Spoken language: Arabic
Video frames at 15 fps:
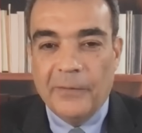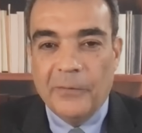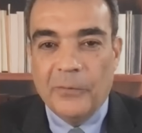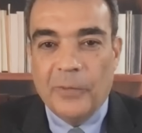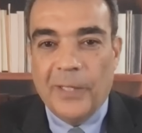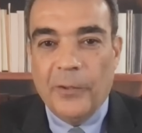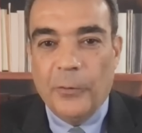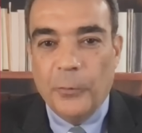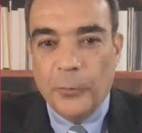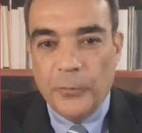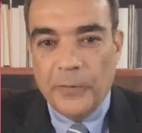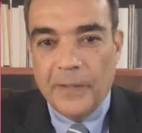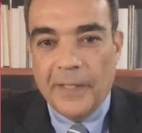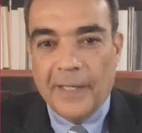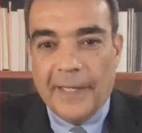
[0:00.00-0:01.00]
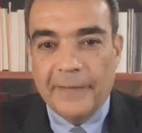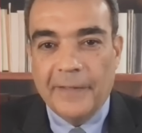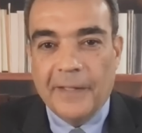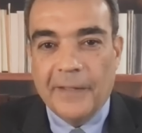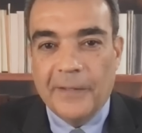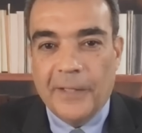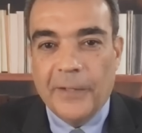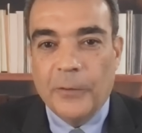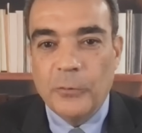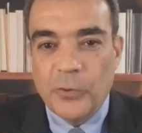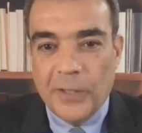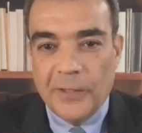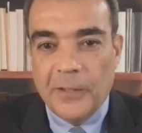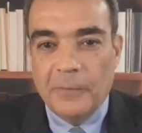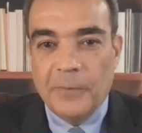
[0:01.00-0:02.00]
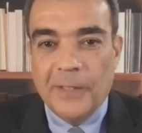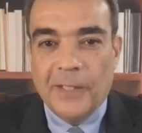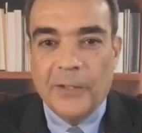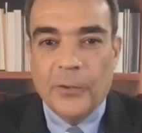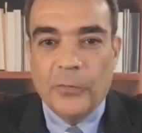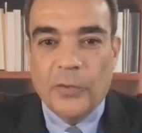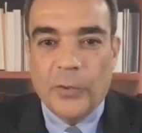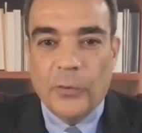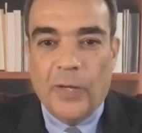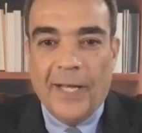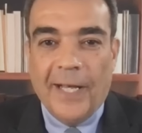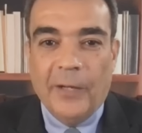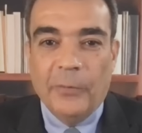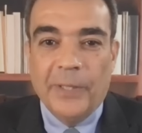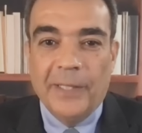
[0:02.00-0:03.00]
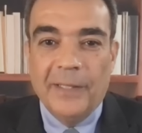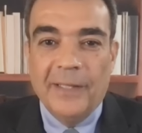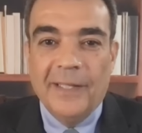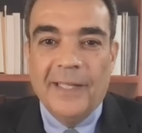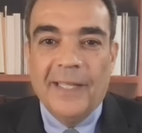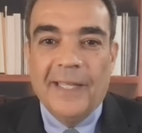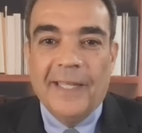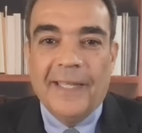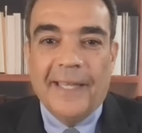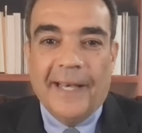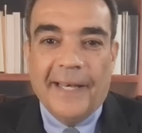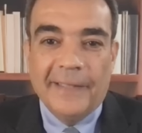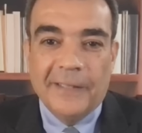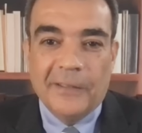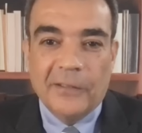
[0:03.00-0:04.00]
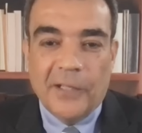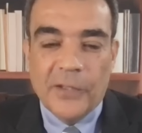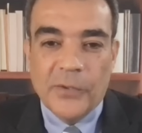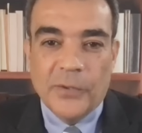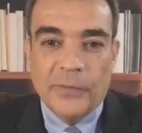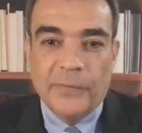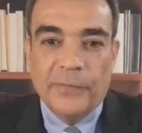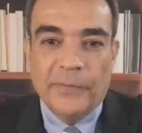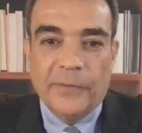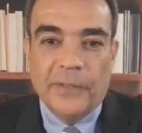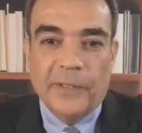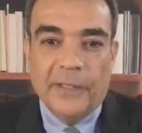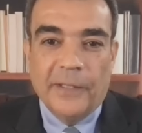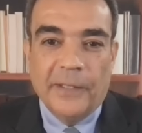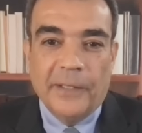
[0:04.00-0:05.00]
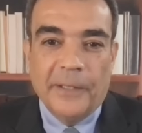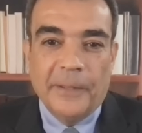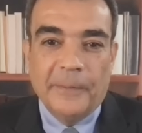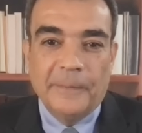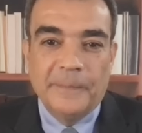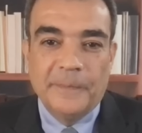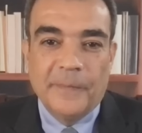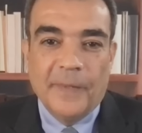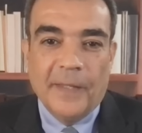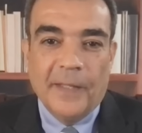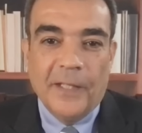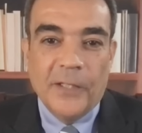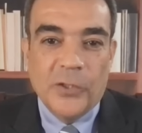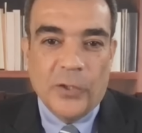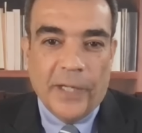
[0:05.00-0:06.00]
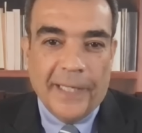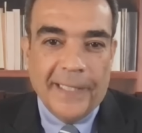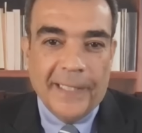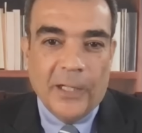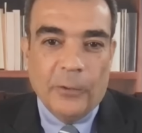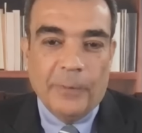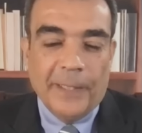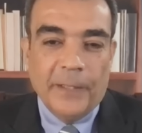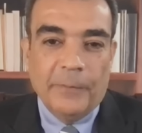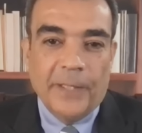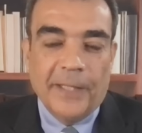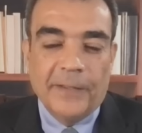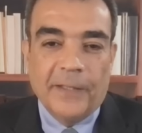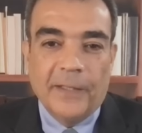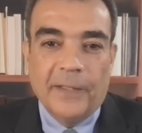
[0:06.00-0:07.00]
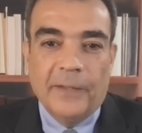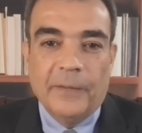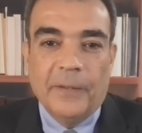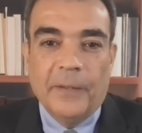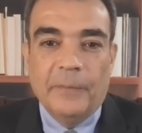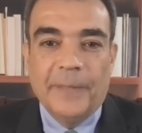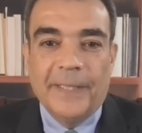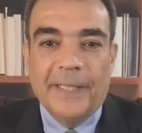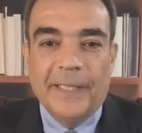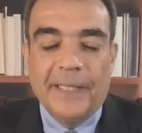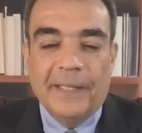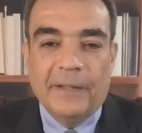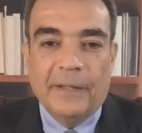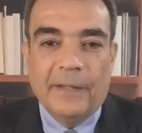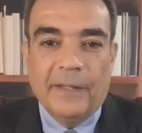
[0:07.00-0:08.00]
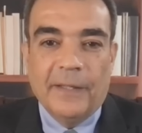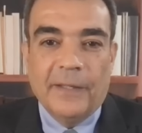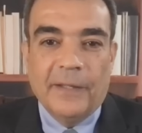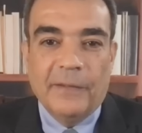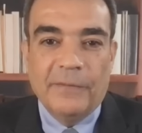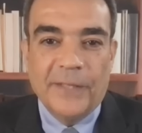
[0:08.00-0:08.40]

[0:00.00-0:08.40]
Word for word: والحوثي أعتقد أنه جدي بأنه سيحاول إعادة قصف آه، اسرائيل او بعض المناطق المدنيه آه، في